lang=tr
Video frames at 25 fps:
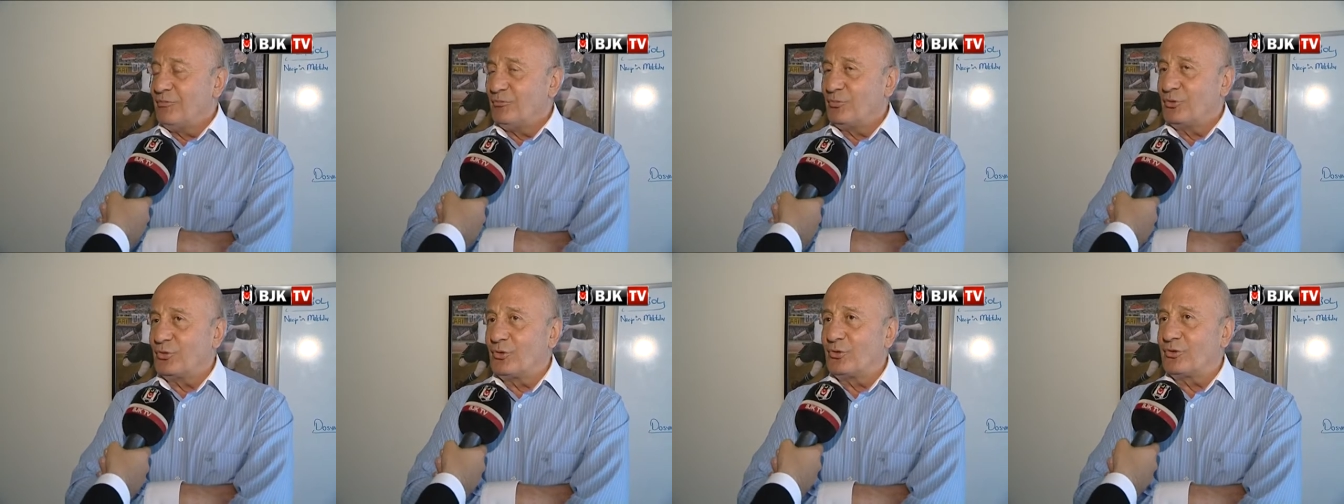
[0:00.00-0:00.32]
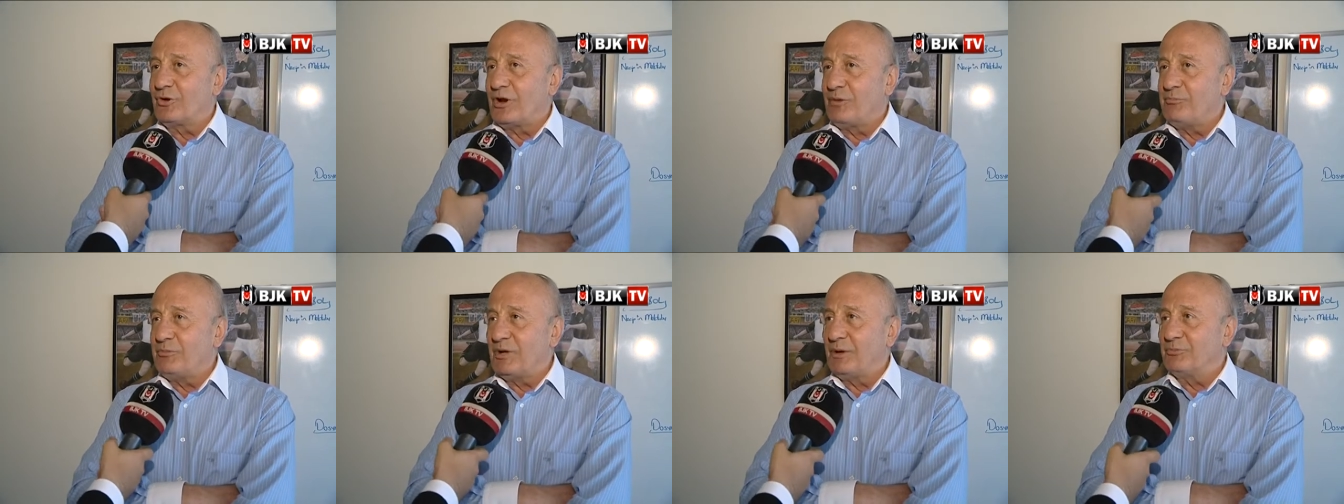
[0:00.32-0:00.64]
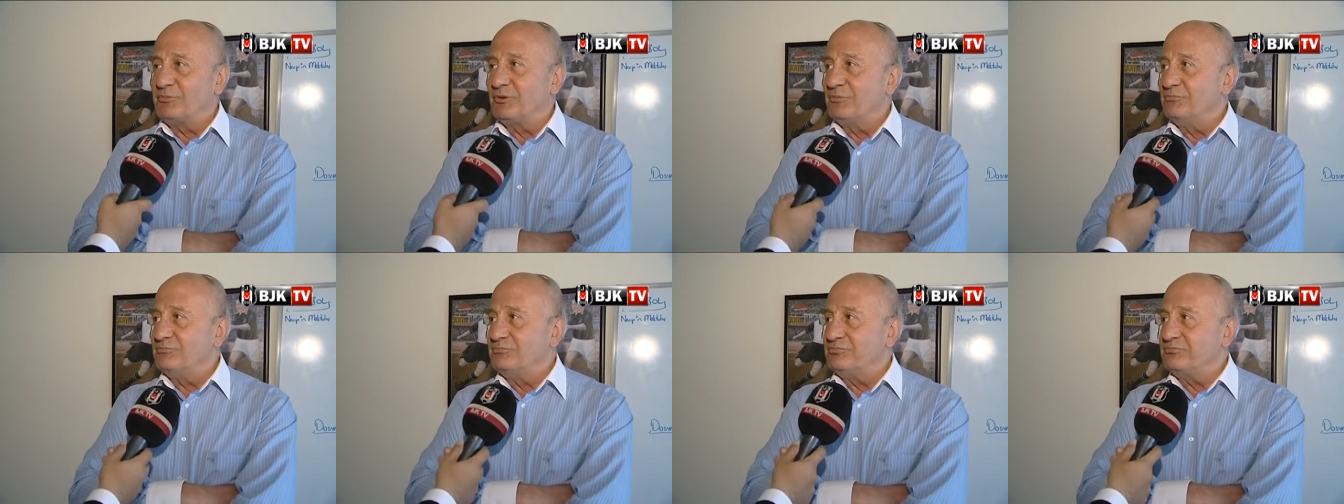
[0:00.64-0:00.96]
program
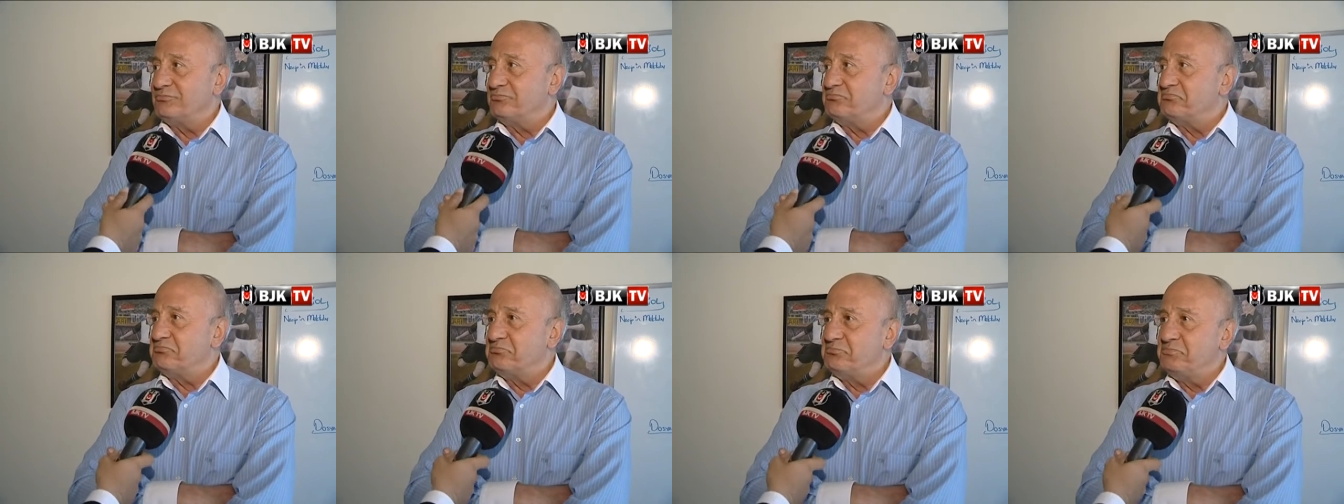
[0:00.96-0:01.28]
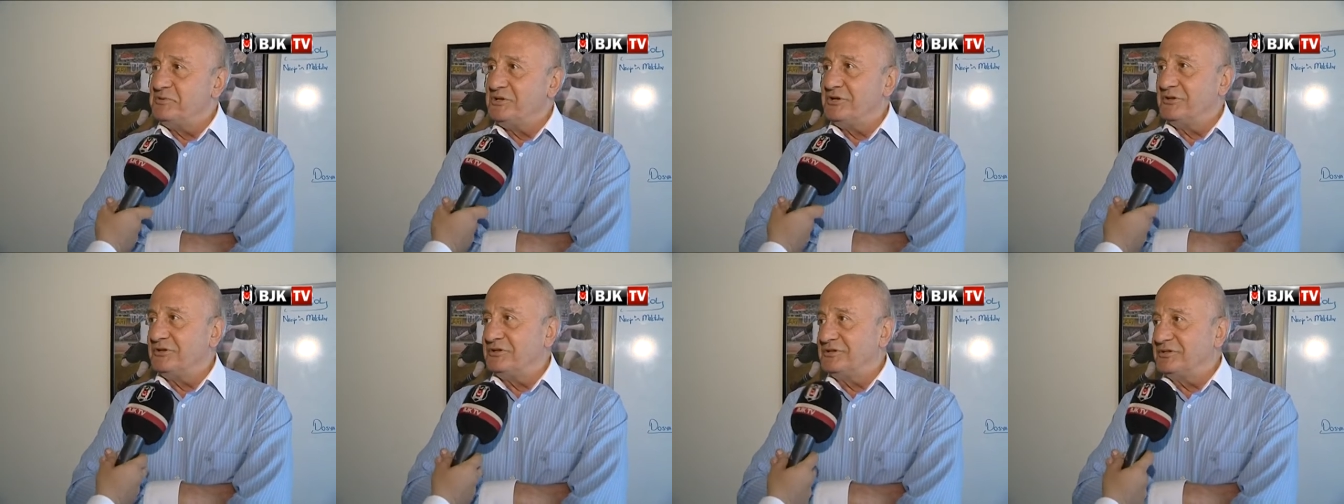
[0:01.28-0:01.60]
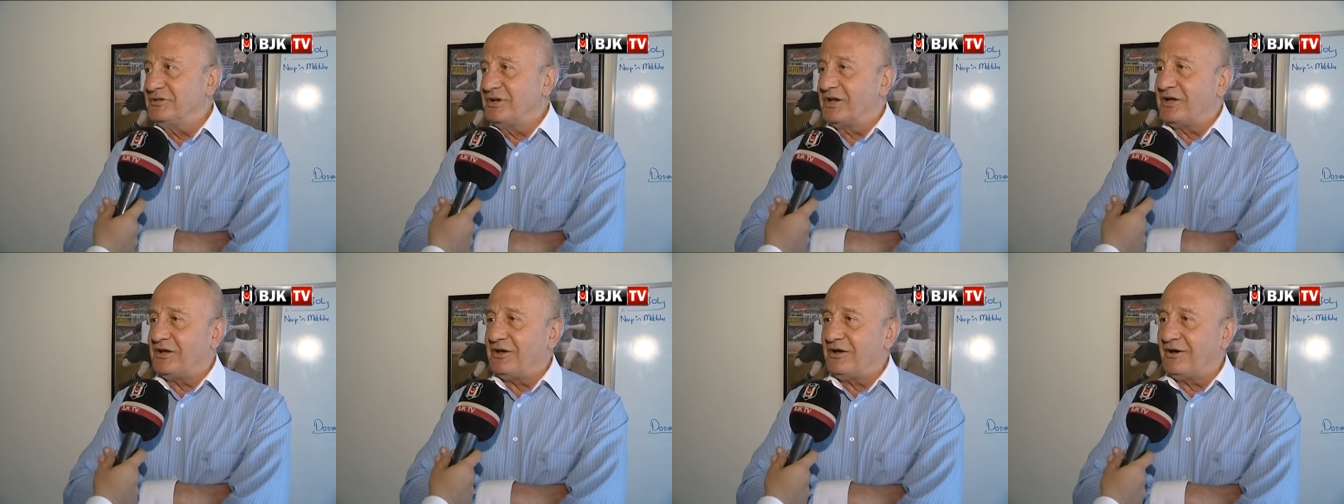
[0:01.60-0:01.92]
yaptım. Bir
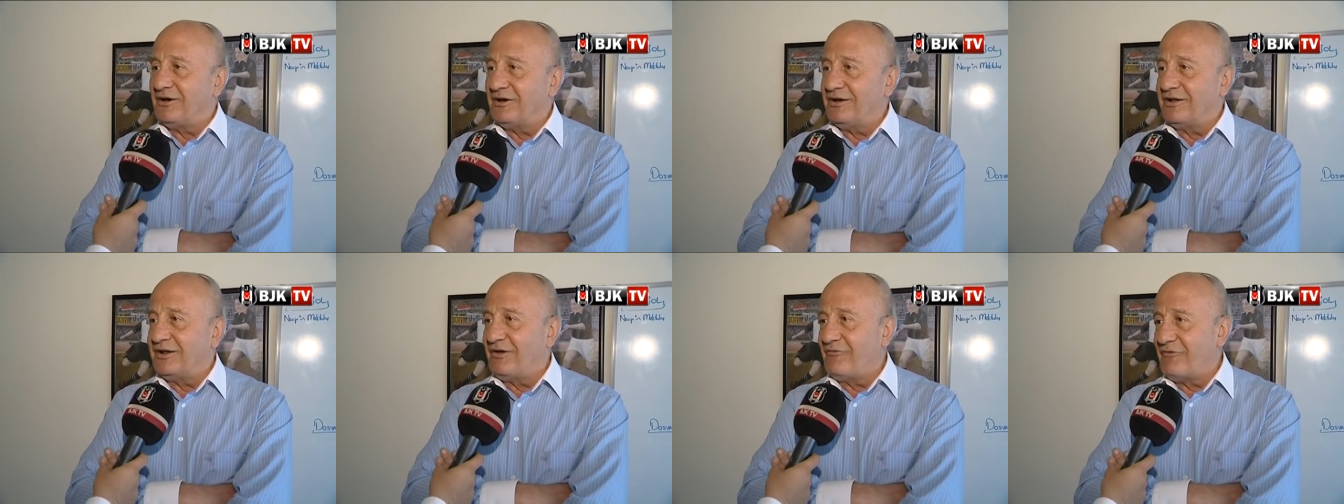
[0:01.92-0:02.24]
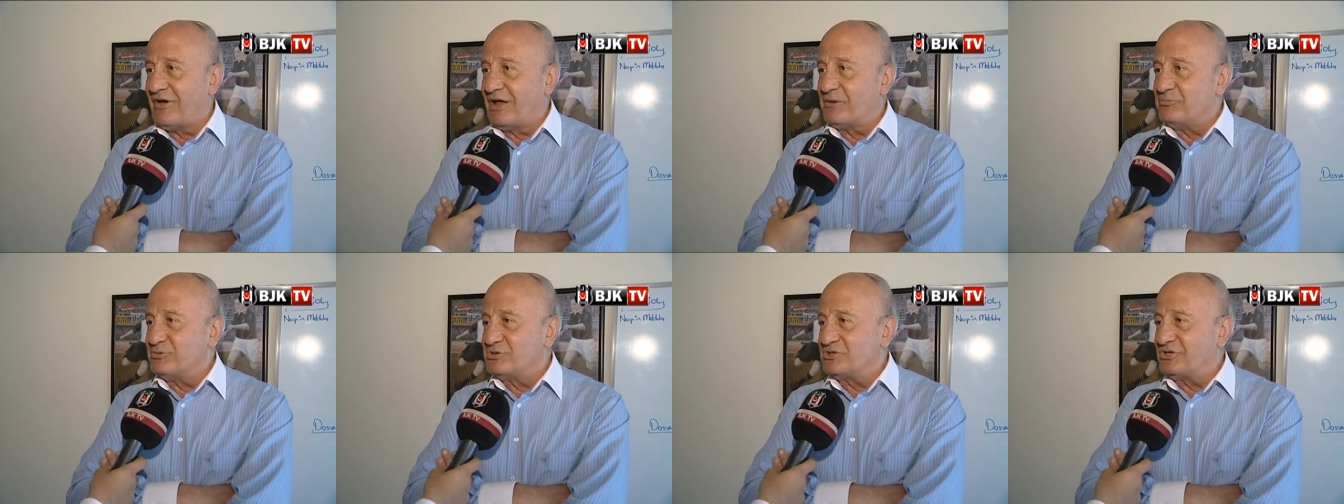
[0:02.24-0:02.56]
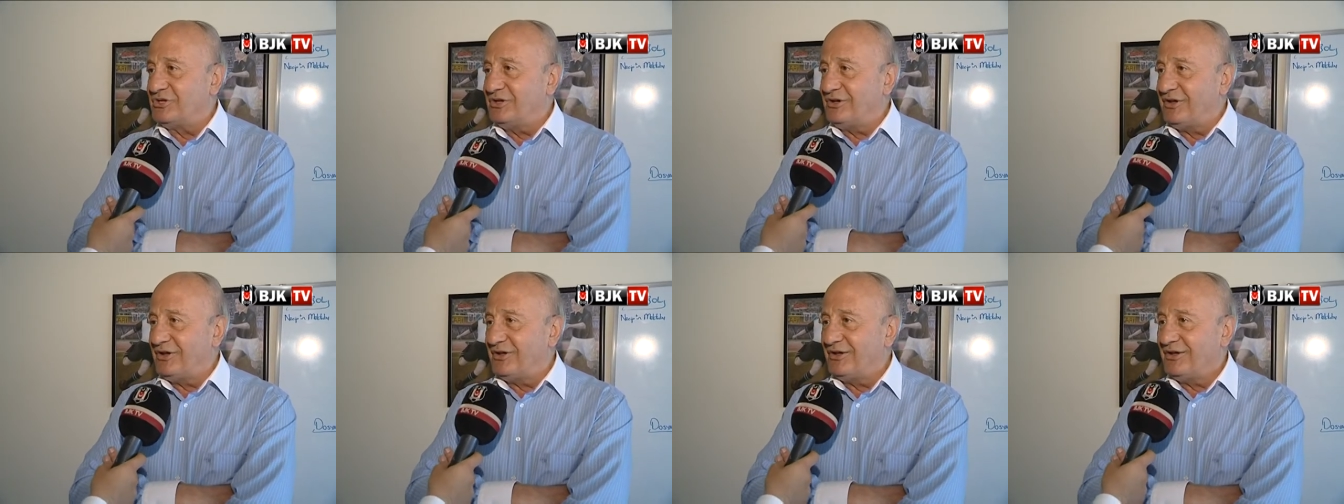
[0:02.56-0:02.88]
yıldır ara
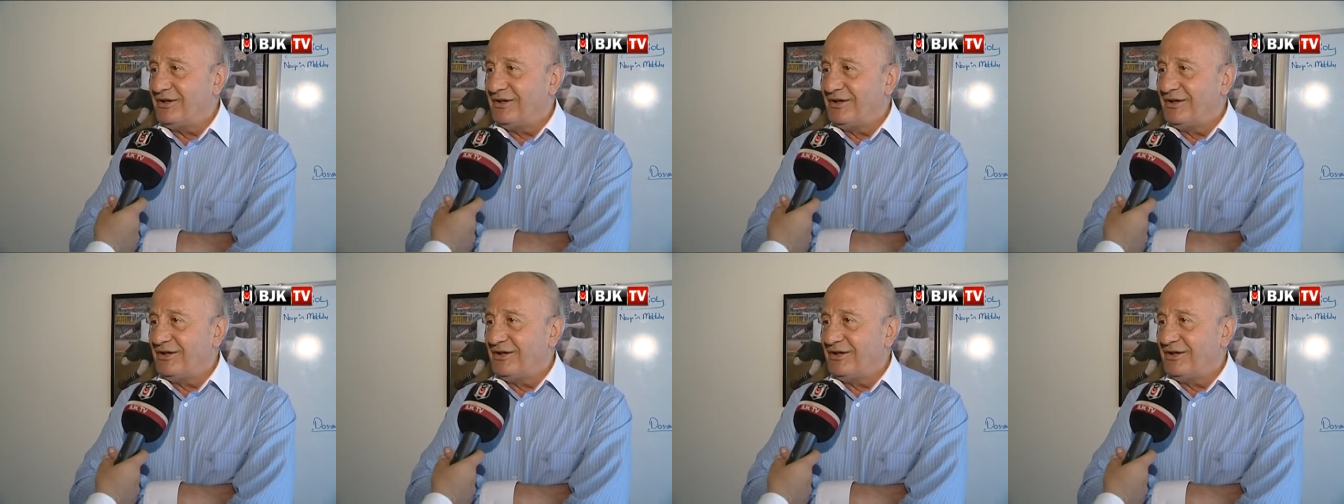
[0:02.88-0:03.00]
vermiştik.